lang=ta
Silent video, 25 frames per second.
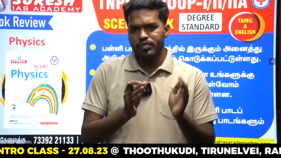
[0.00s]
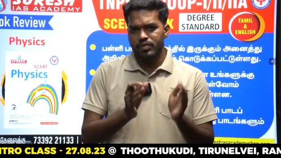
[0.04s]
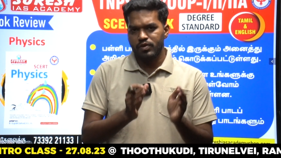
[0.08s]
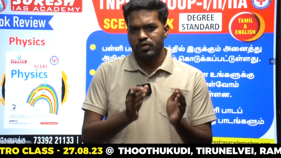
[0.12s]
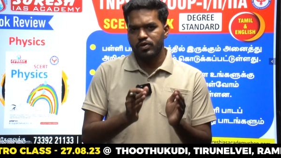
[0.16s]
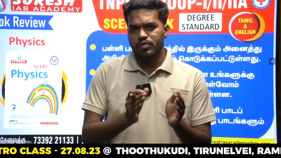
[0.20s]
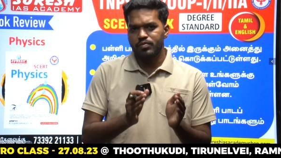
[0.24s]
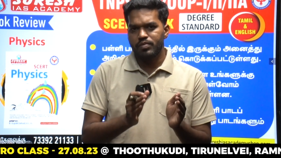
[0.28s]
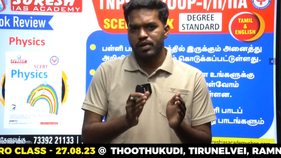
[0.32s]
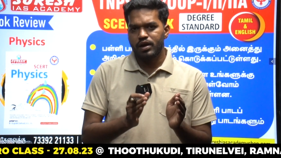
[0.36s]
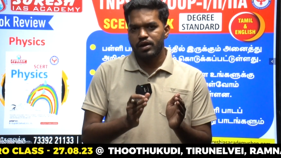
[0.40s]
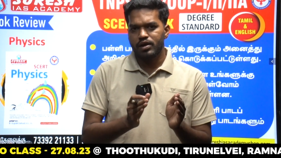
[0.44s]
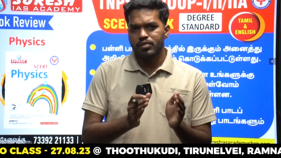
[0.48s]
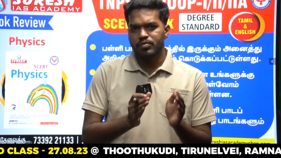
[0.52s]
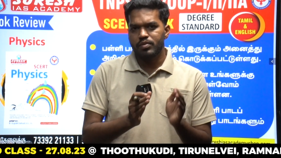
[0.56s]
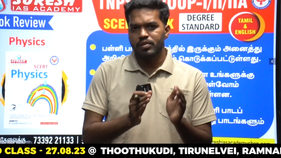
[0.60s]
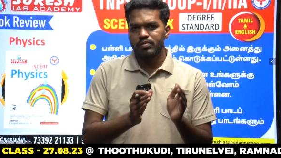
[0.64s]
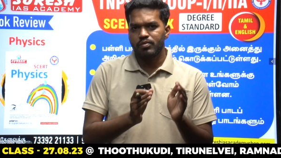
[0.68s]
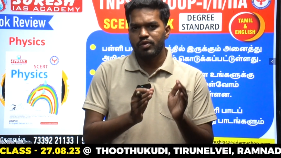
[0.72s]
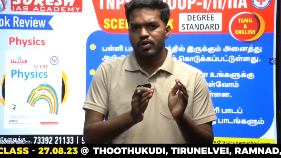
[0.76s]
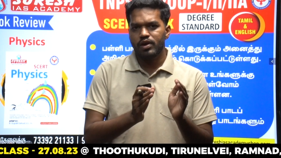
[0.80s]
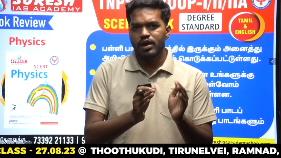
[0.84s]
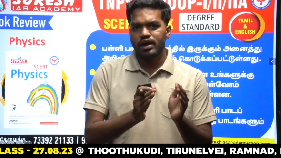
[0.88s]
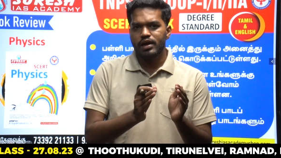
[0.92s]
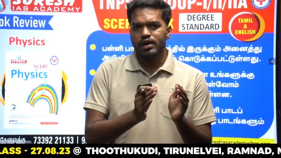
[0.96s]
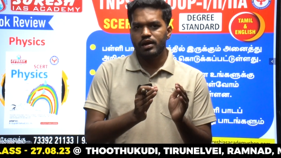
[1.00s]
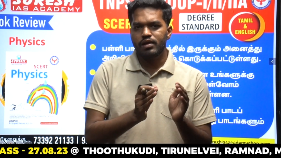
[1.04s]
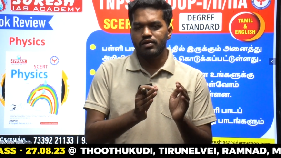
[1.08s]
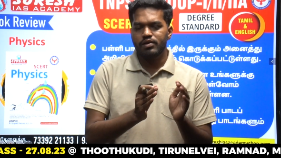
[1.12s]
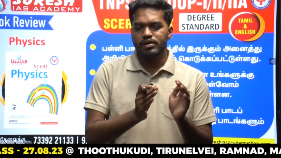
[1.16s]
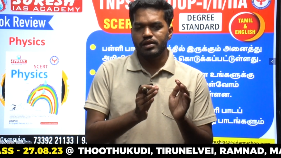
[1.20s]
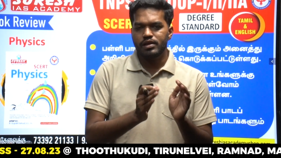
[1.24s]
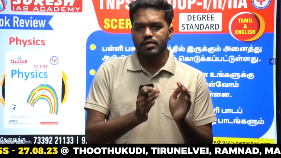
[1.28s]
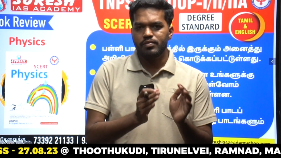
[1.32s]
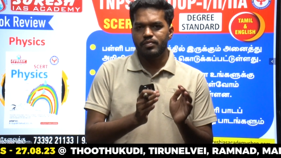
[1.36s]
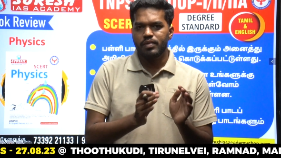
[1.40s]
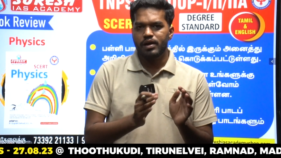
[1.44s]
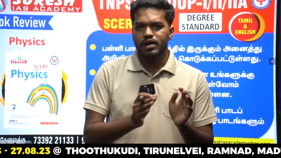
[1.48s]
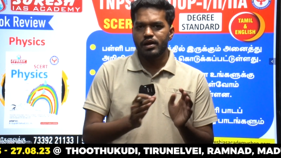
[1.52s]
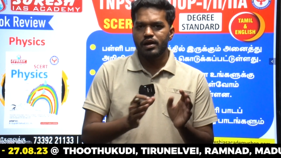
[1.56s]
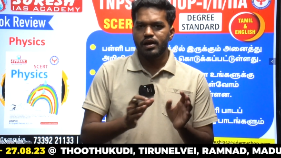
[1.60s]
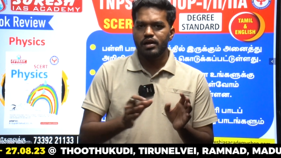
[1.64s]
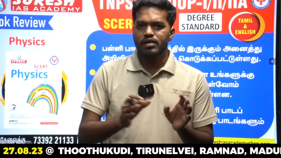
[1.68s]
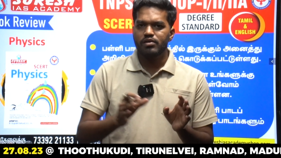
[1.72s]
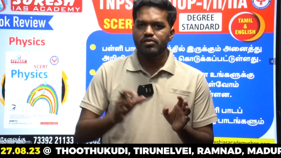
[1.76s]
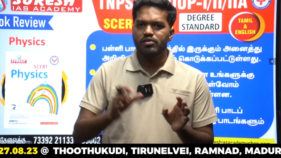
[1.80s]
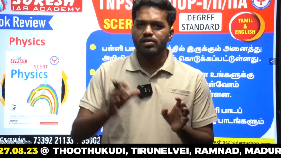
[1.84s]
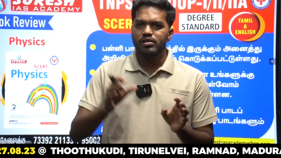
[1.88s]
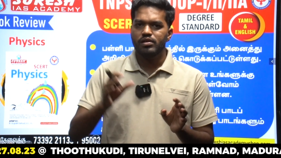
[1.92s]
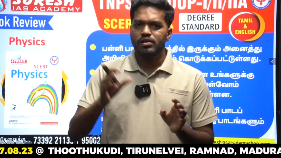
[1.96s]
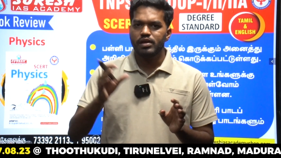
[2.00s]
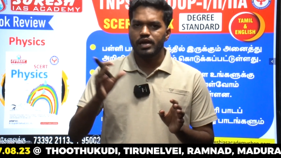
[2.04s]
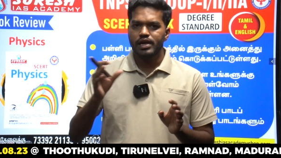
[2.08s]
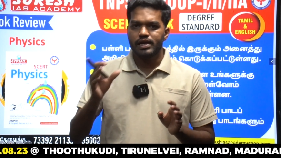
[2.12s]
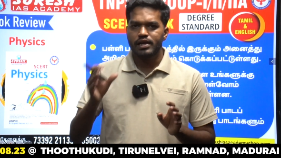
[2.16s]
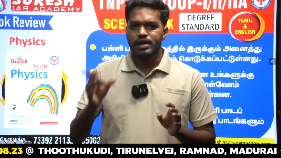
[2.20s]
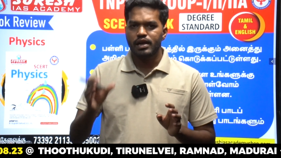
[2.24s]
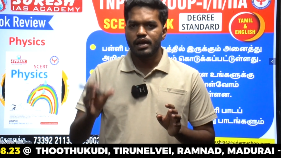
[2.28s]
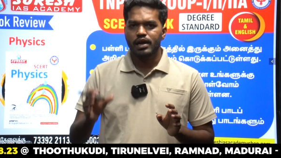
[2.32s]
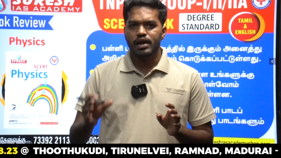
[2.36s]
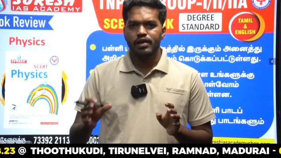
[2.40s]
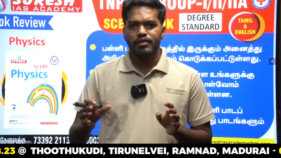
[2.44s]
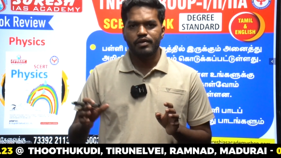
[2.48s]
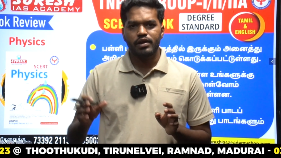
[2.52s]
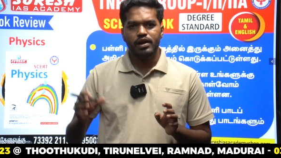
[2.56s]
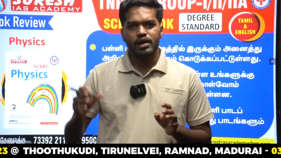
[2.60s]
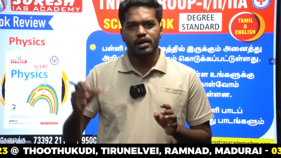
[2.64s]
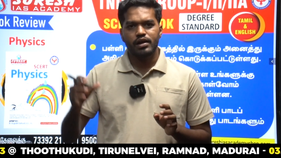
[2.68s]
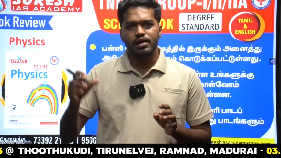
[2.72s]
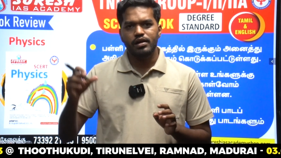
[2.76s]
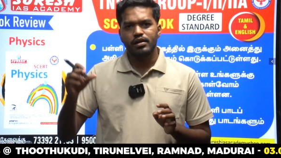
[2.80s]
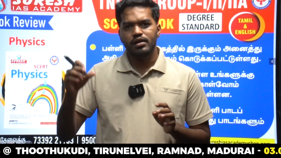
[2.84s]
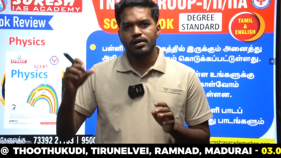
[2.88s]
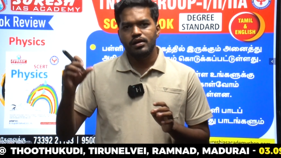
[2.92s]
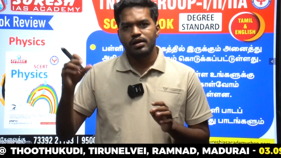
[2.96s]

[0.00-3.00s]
ஒரு பாடம் இப்போ முகலாயர்கள் வந்து இருப்பாங்க அவங்க வந்து எட்டில் கவராங்க